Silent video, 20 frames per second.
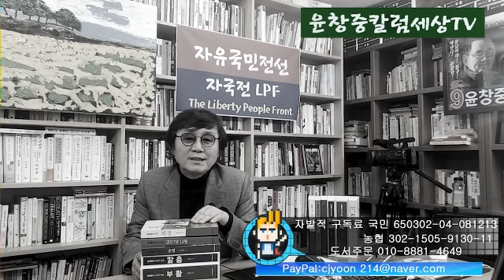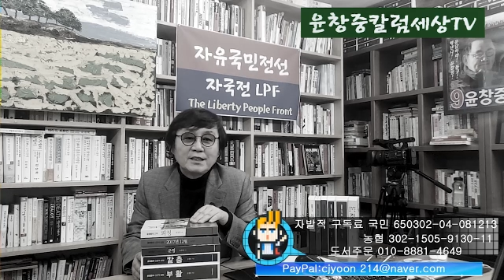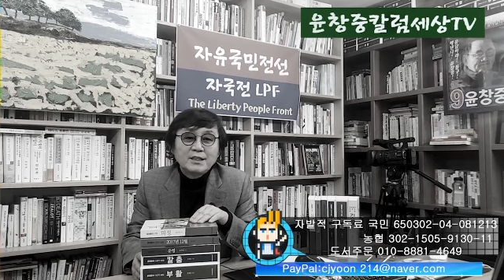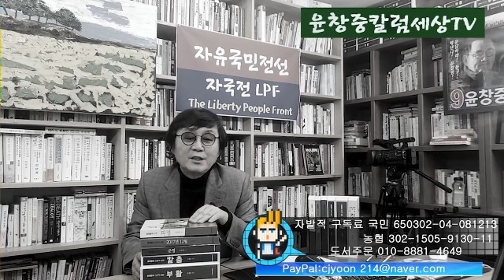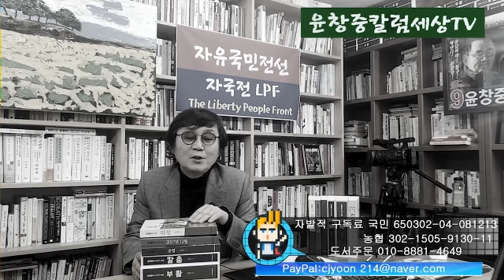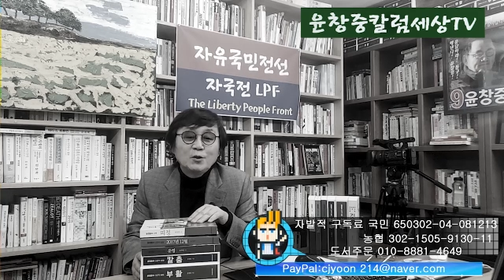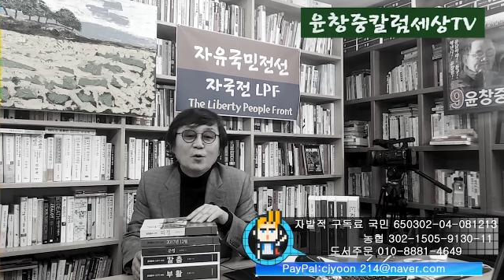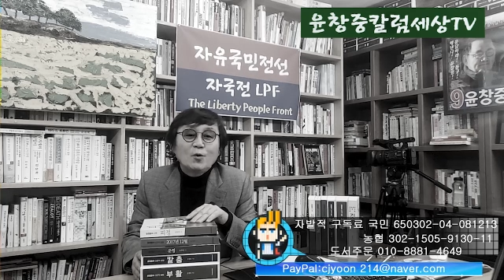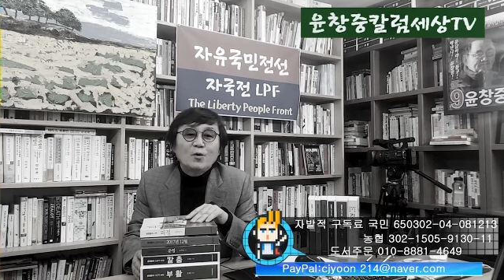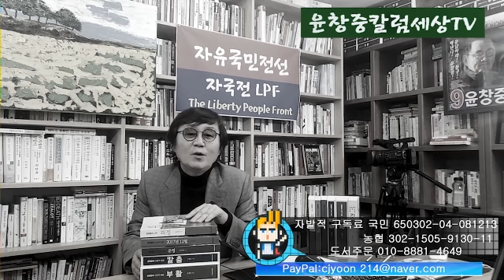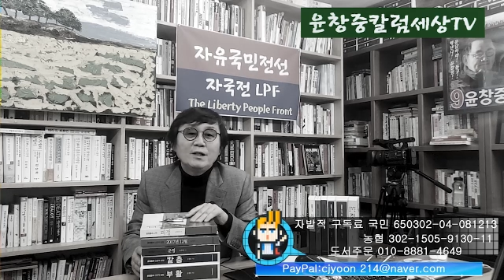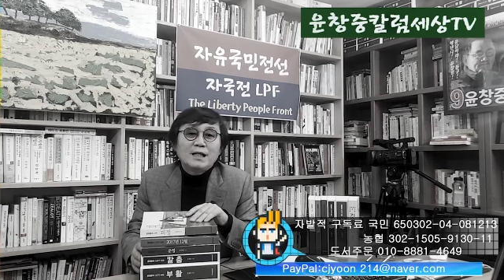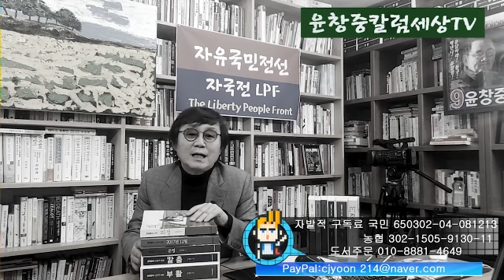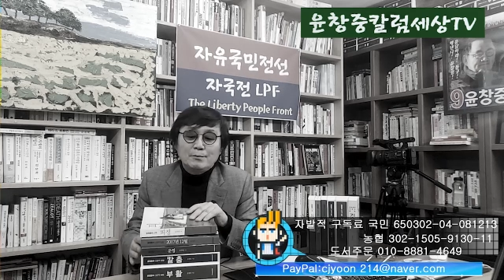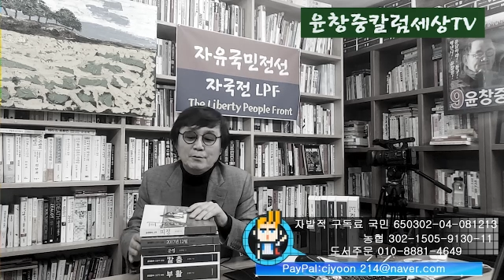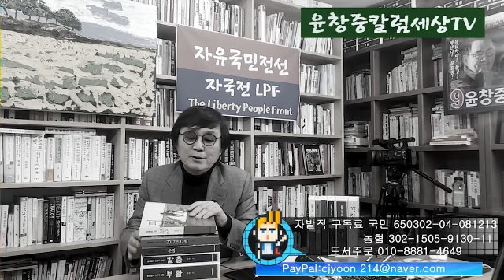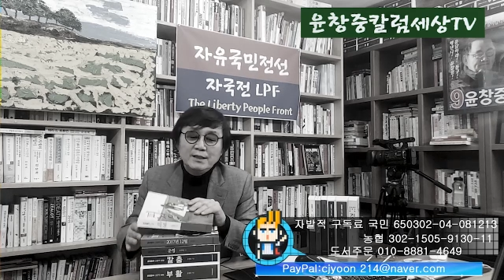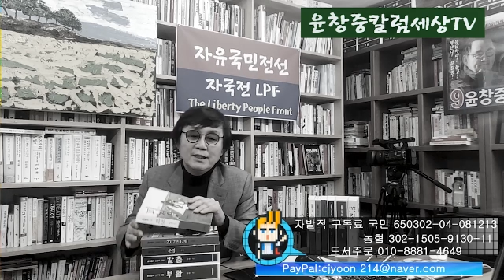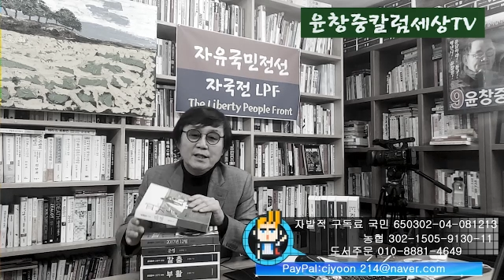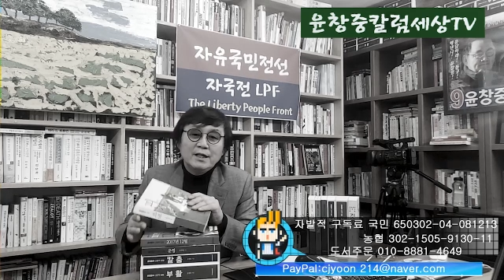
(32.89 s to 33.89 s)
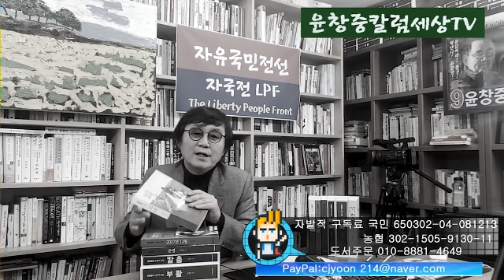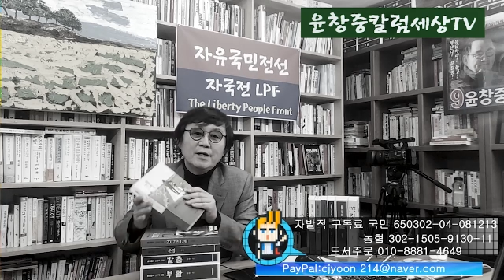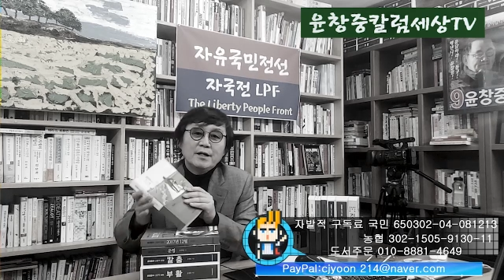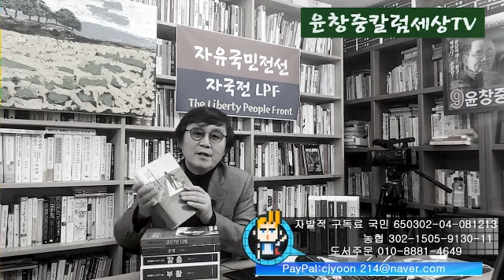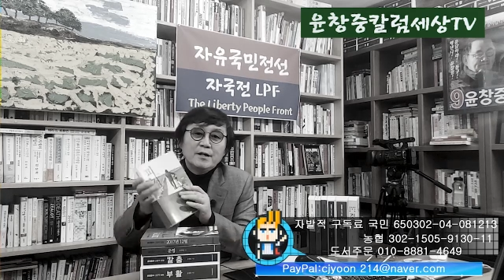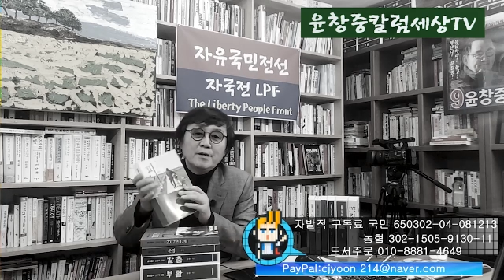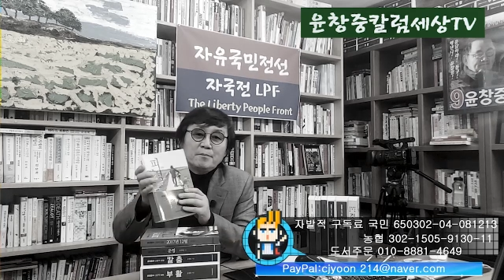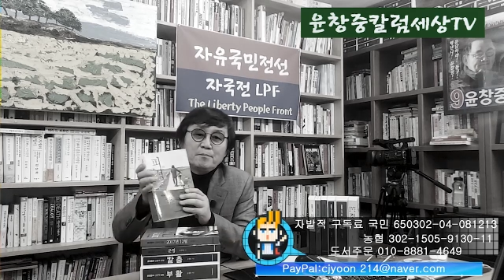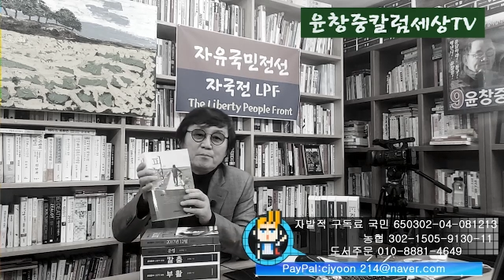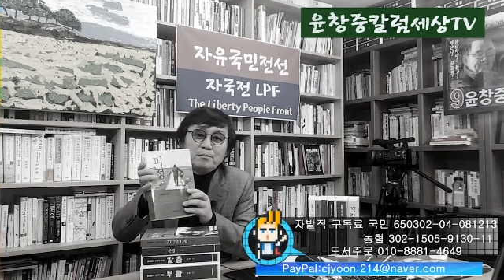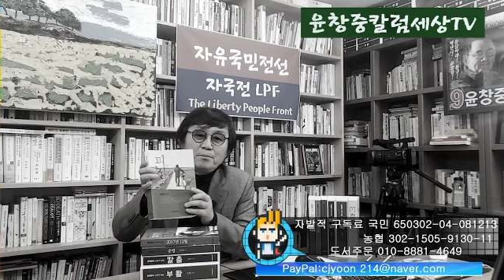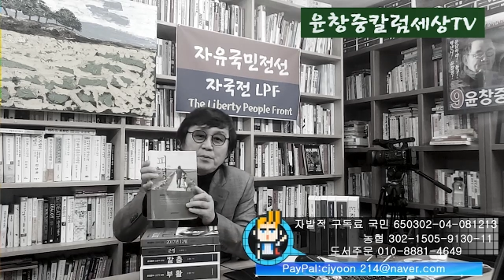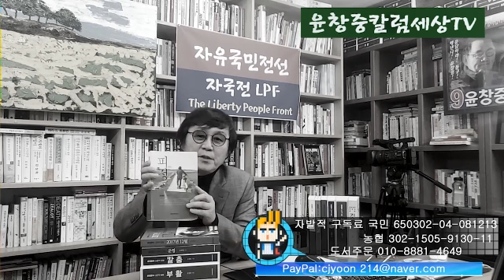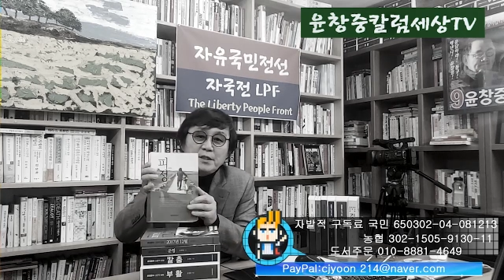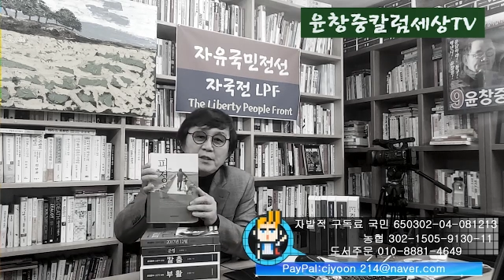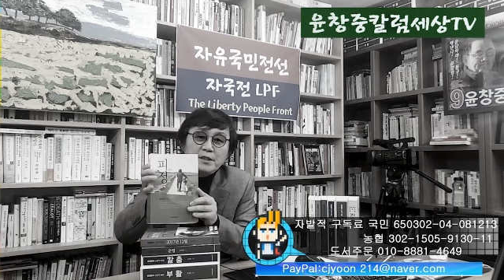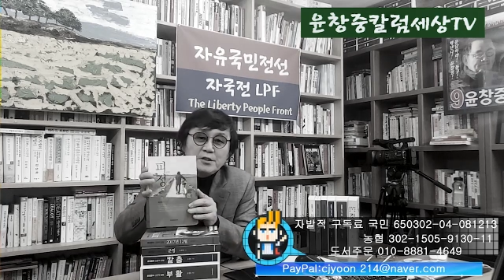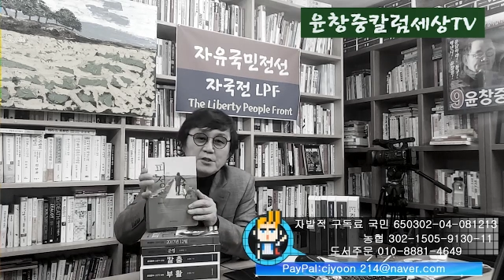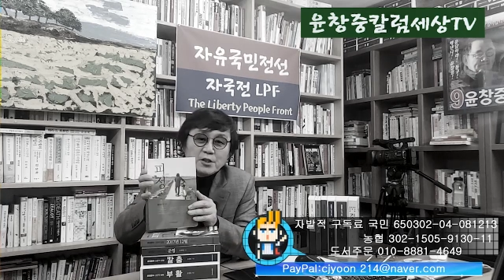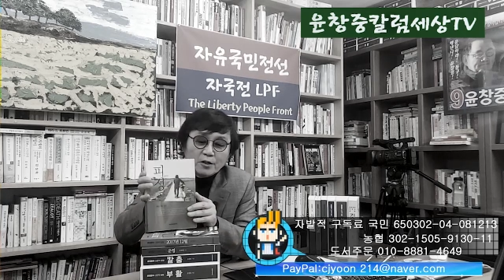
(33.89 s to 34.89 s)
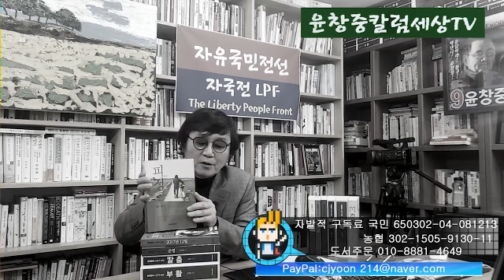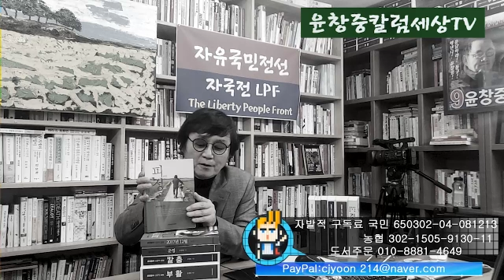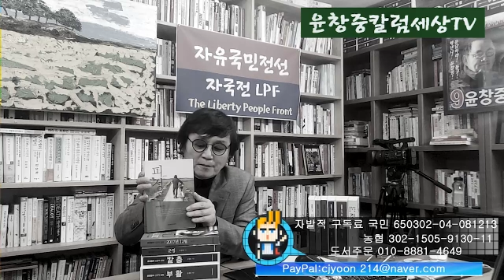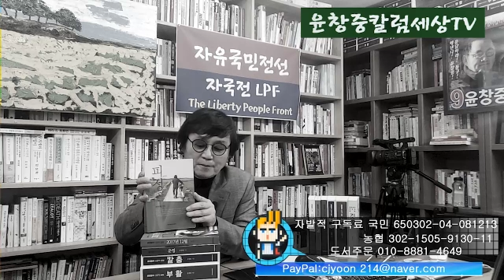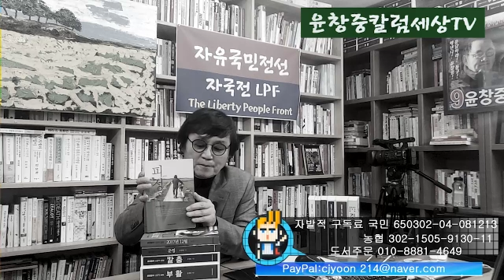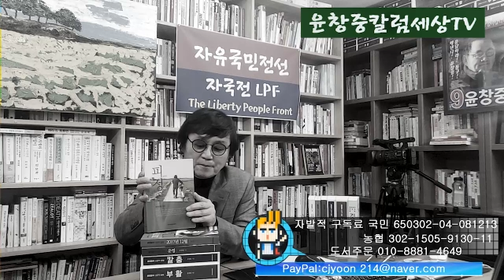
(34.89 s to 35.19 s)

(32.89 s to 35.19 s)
기록을 담은 피정,